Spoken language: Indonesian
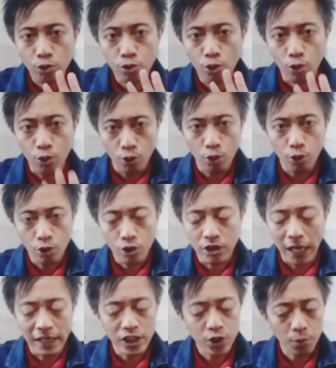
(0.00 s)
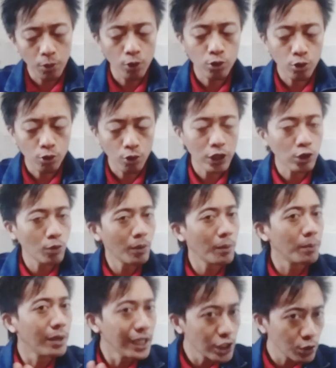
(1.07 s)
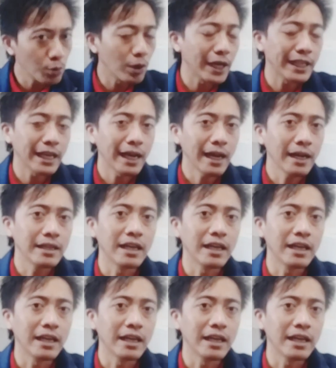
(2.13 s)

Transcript: toko dan 10 toko itu membeli semuanya